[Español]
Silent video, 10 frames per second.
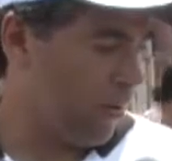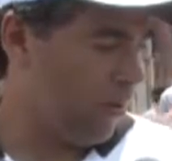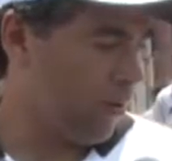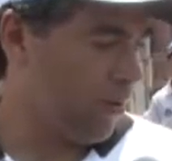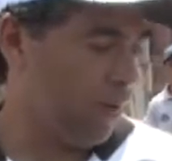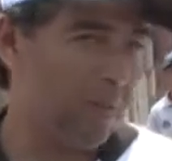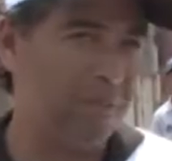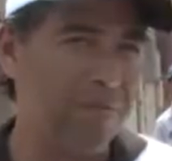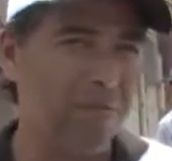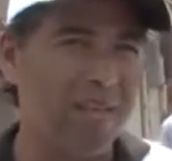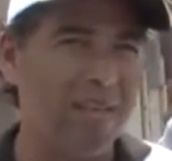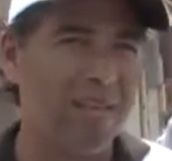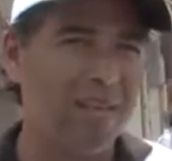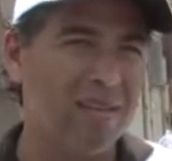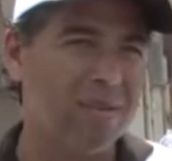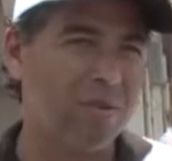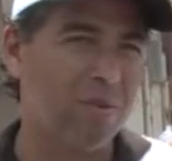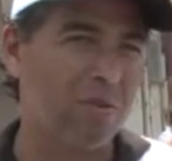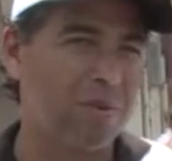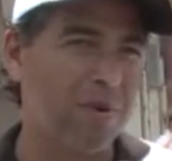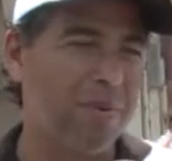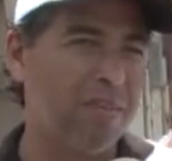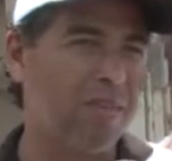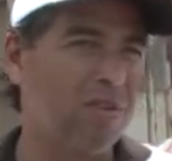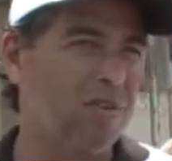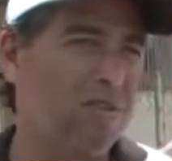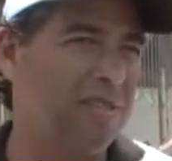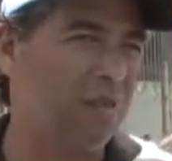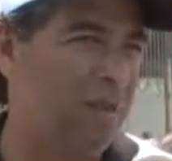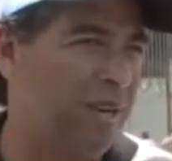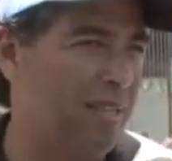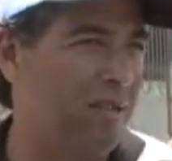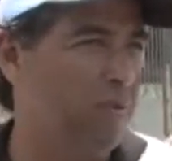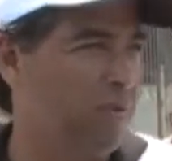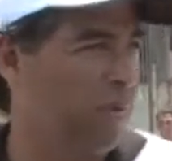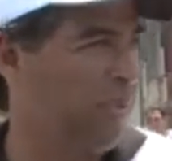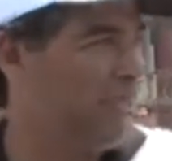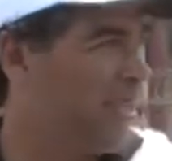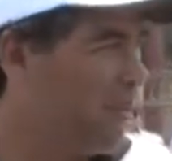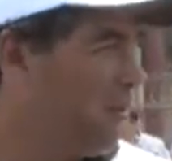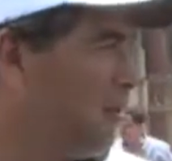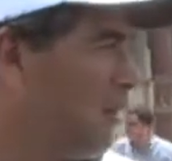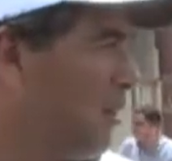venimos de una pretemporada, nuestro primer partido ante un grande como universitario.